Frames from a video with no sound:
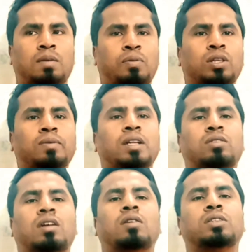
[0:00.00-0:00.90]
প্রতিবাদ
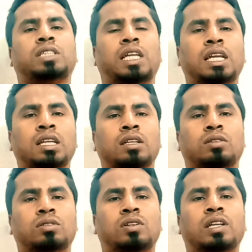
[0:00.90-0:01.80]
করা হচ্ছে
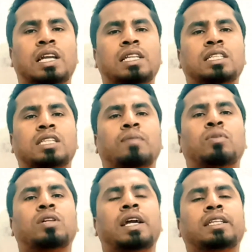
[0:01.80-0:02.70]
তো যাই হোক এই যে
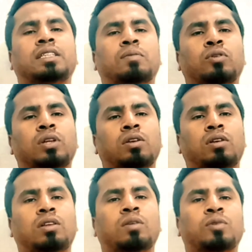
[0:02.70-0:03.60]
সাম্প্রদায়িক যে মোদী
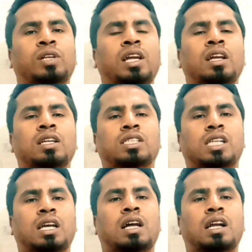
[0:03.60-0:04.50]
নরেন্দ্র মোদী
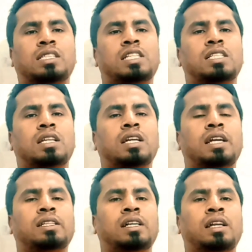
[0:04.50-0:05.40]
সে আর আসতেছে না
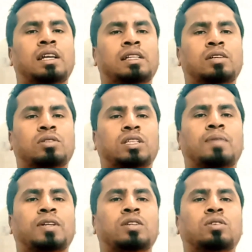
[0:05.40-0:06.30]
এটা এটা হচ্ছে
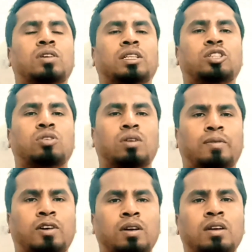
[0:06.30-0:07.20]
আমাদের জন্য একটি
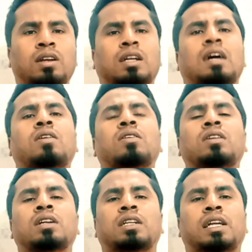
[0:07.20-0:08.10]
সুখবর কারণ
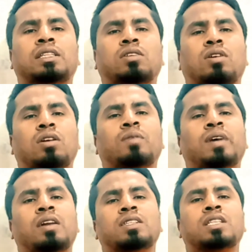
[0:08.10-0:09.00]
এই যে করোনা
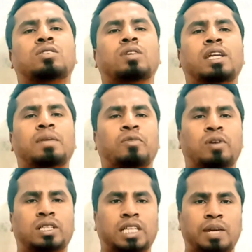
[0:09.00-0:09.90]
ভাইরাস যে ছড়িয়ে
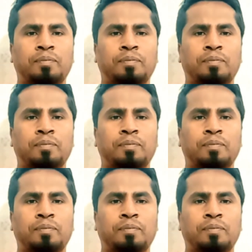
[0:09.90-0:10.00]
পড়েছে